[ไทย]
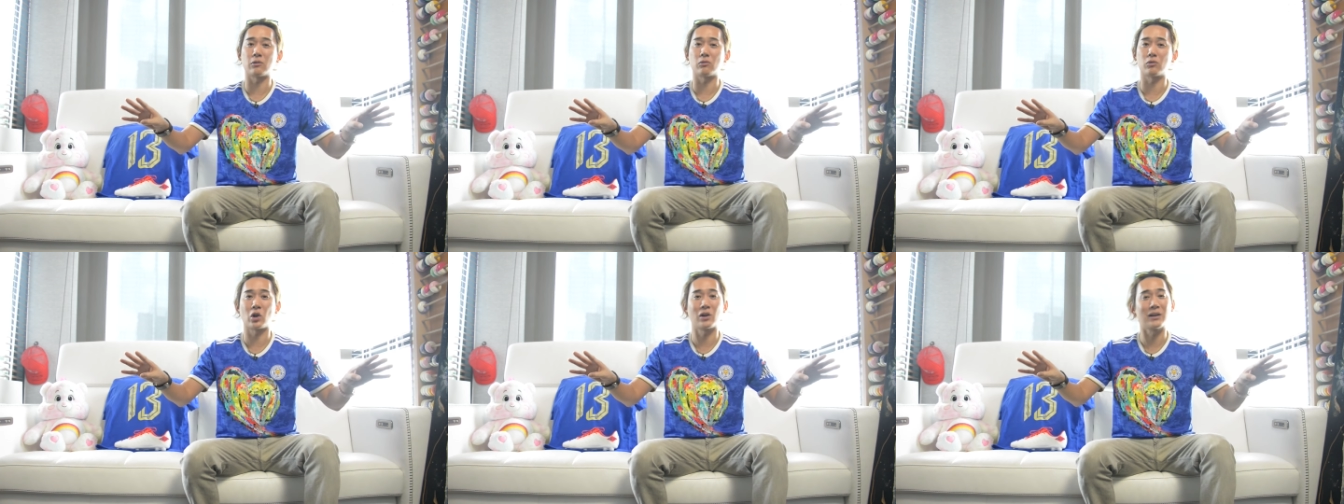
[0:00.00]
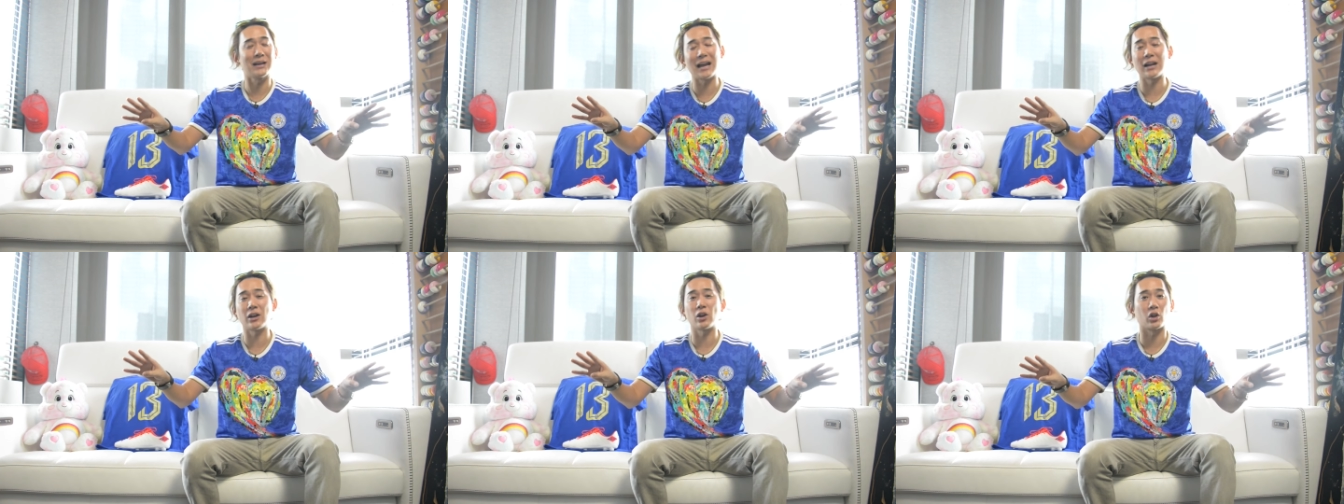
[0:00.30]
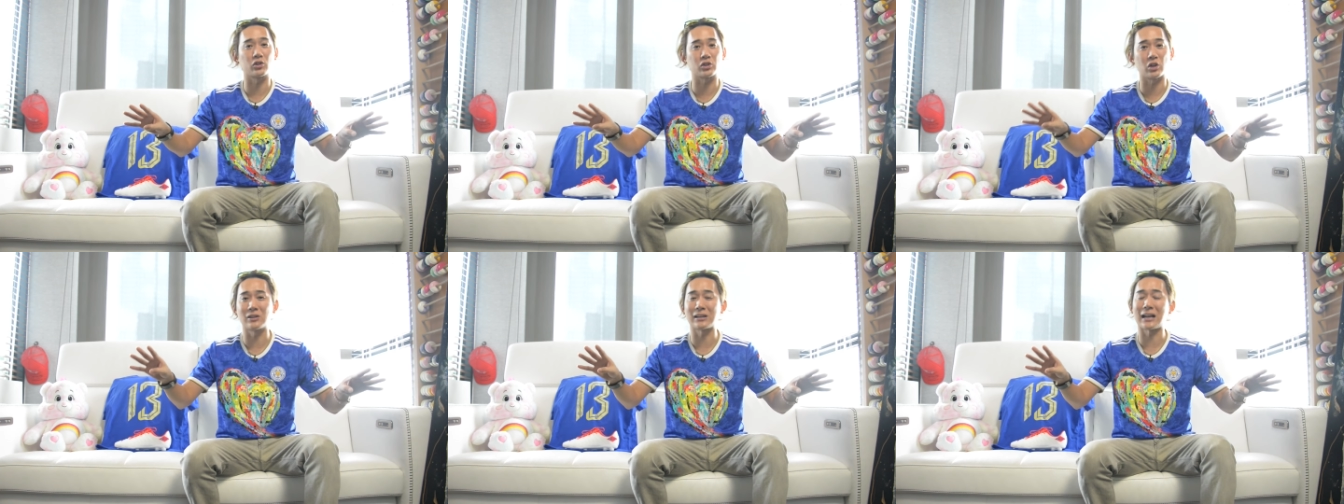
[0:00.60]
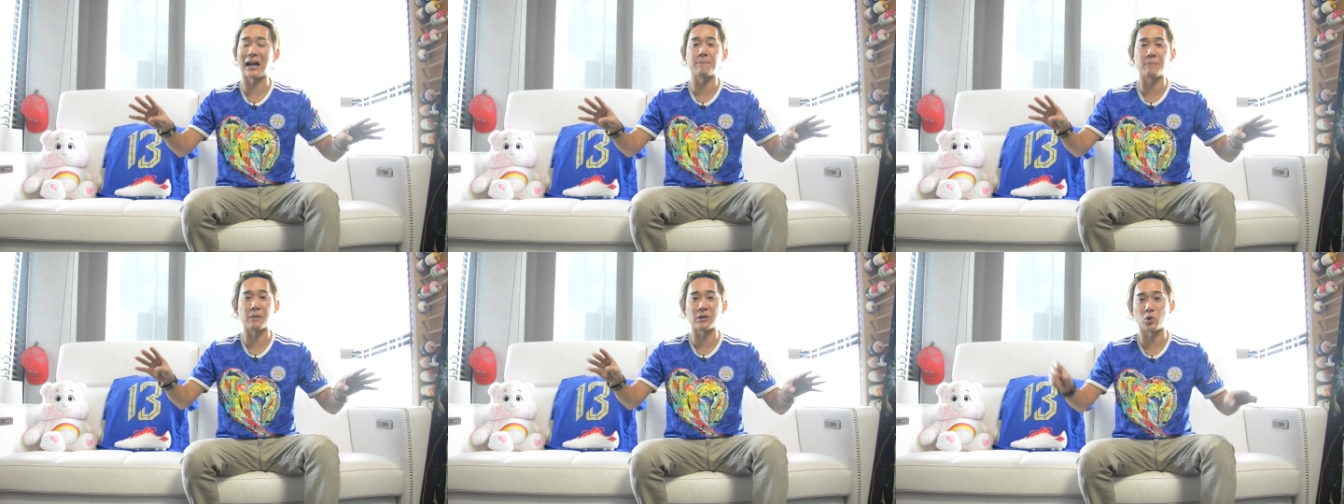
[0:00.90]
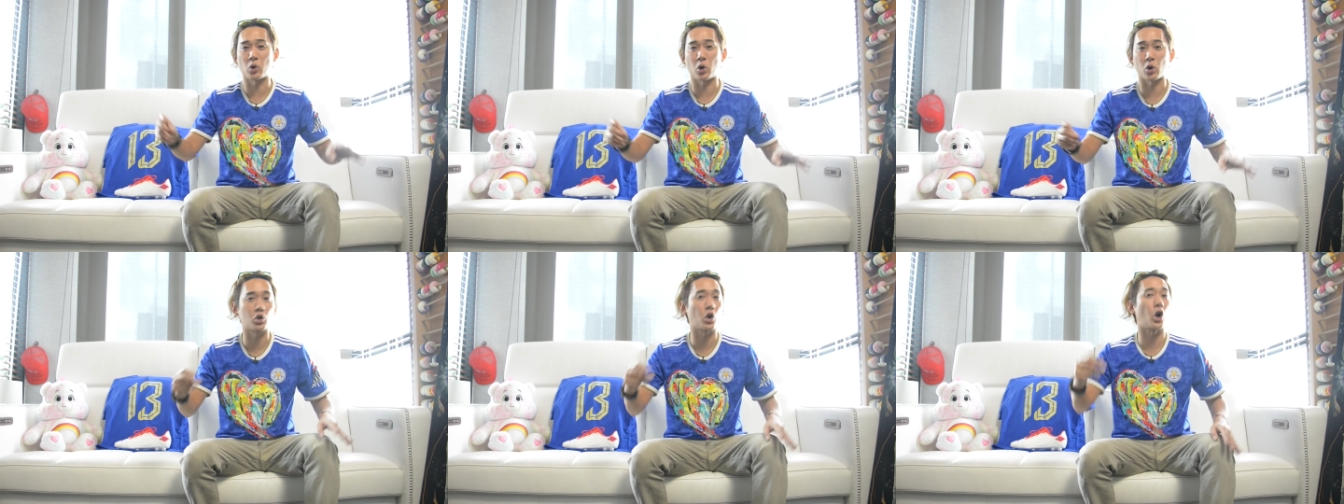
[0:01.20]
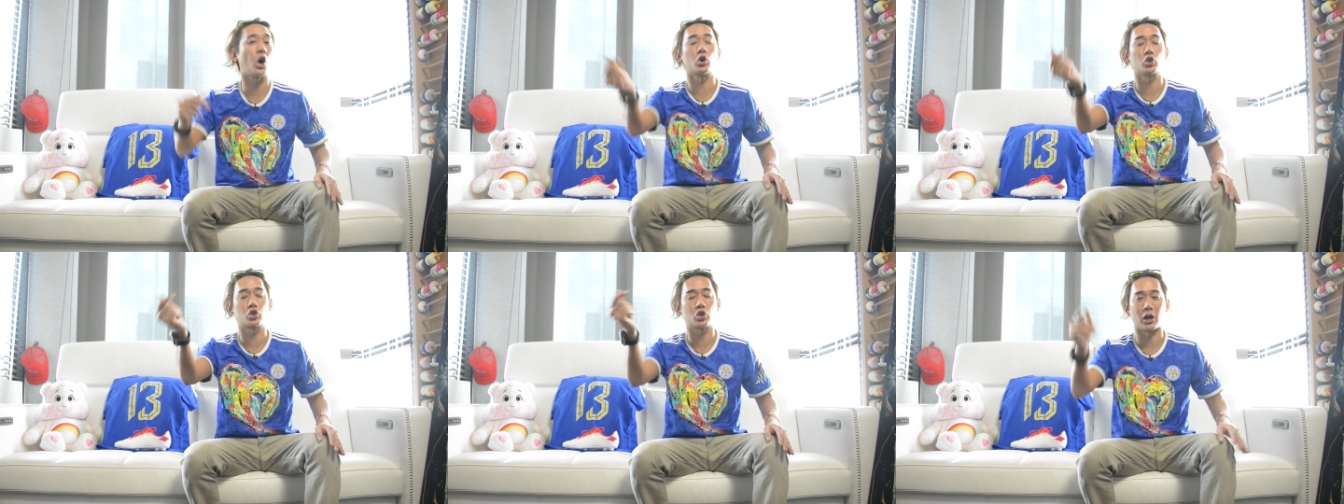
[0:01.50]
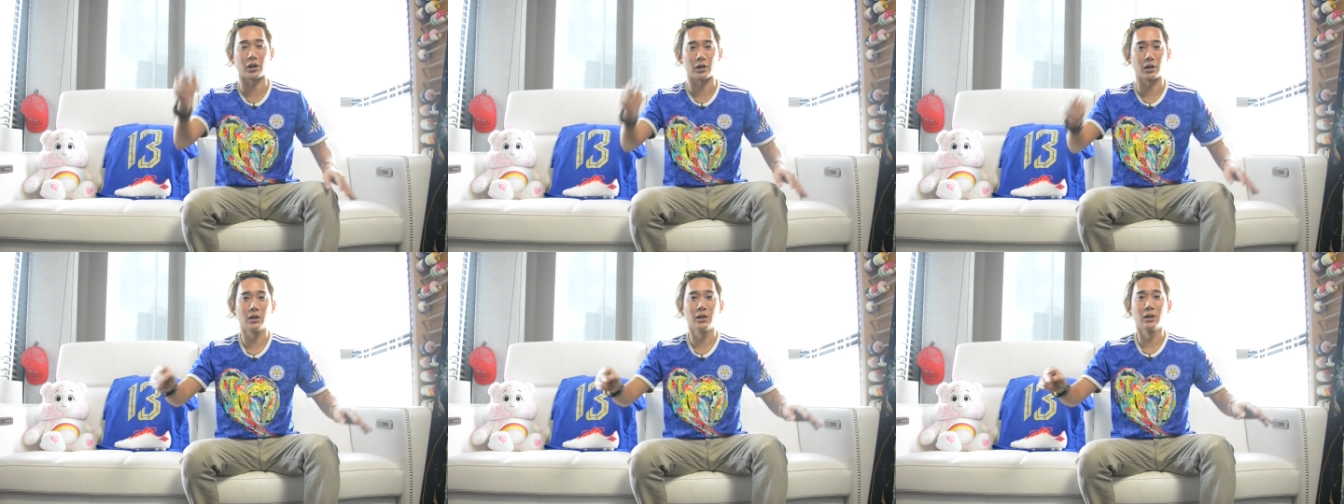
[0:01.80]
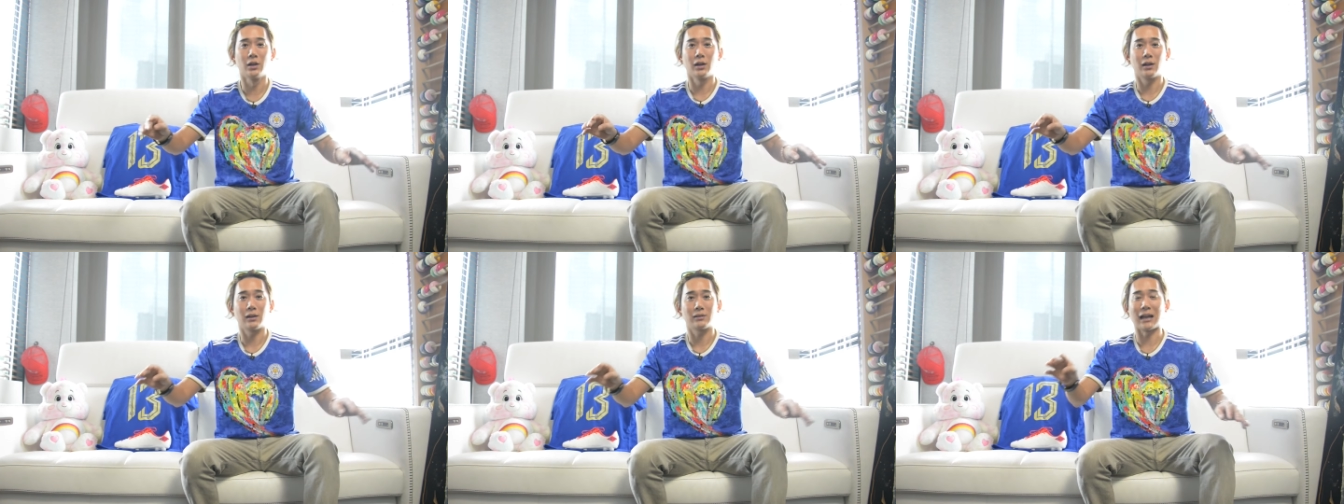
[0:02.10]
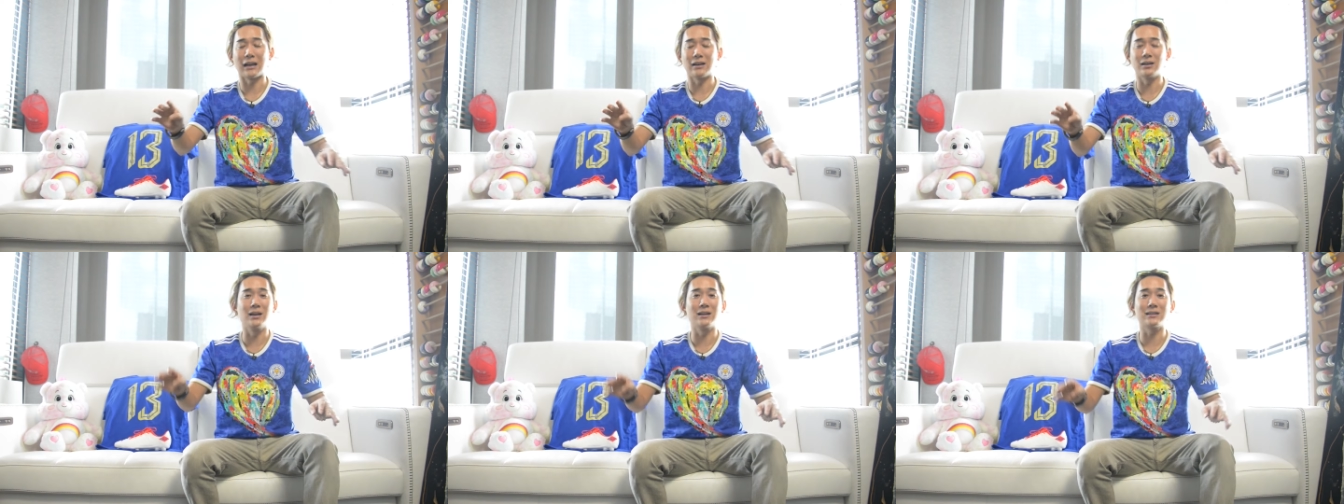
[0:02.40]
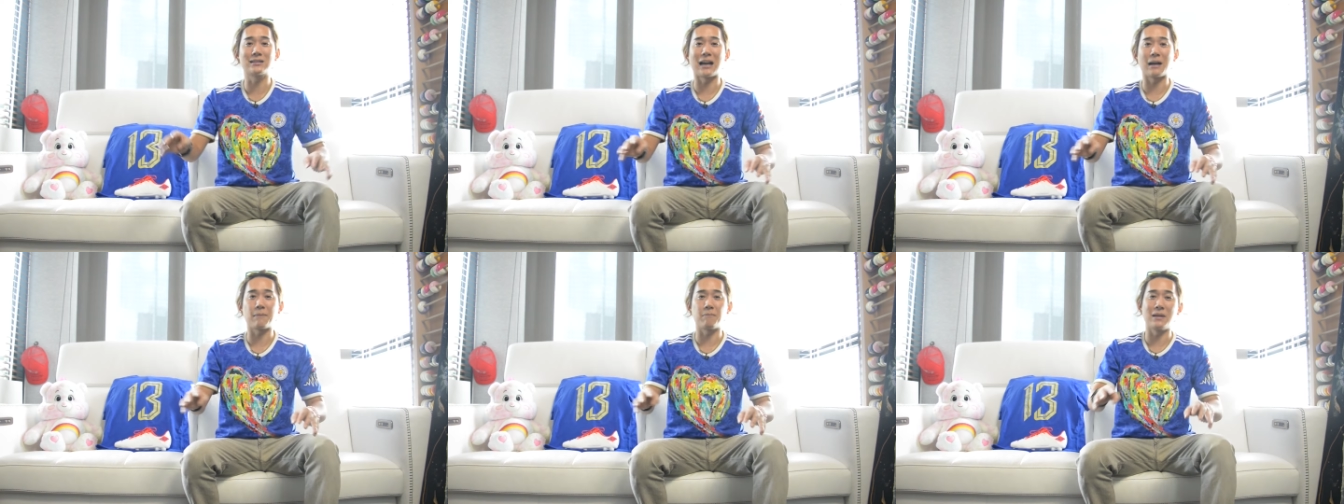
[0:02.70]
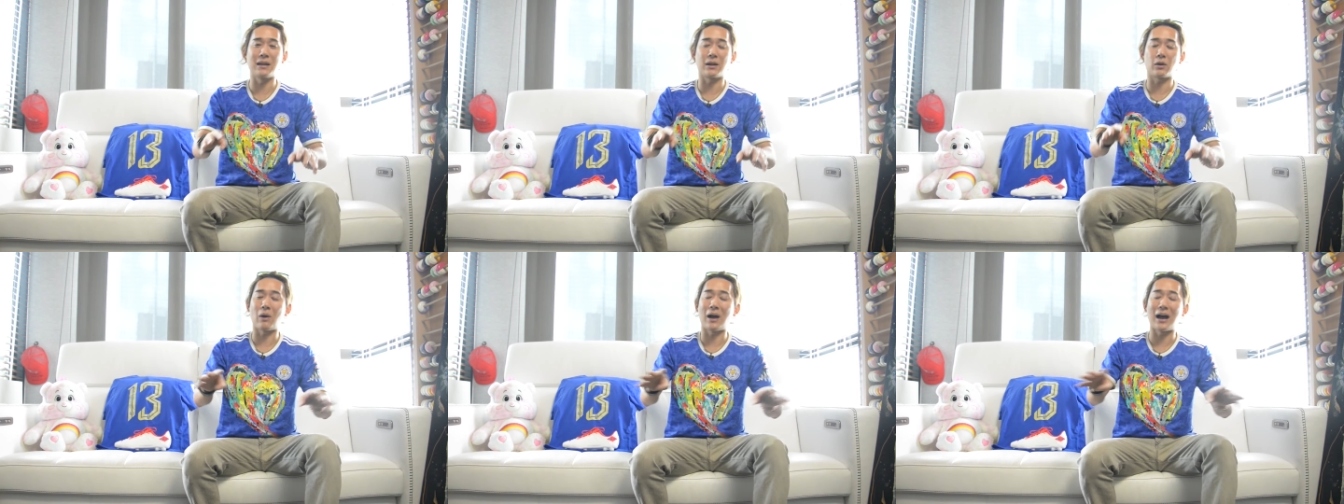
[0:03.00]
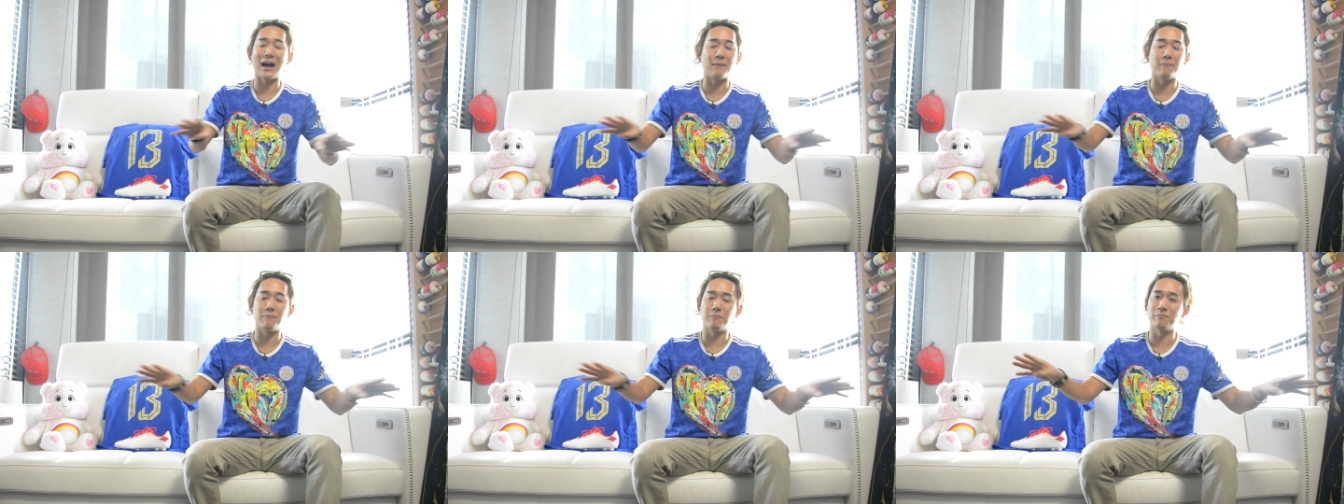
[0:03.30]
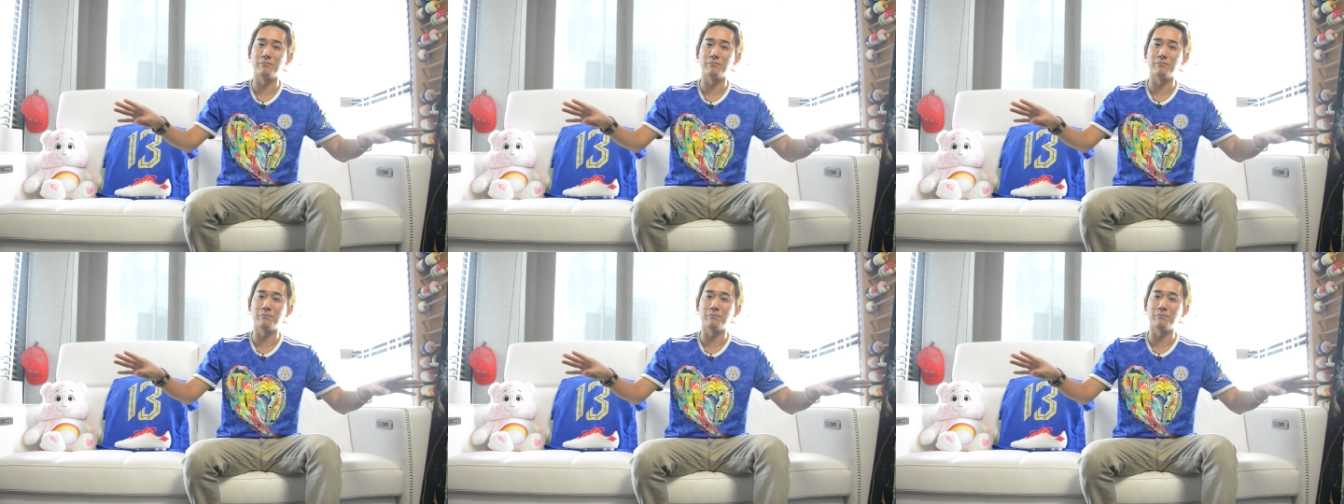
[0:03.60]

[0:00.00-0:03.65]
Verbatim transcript: ก็แน่นอนต้องการเป็นคน call shot แต่เนื่องจากมีความ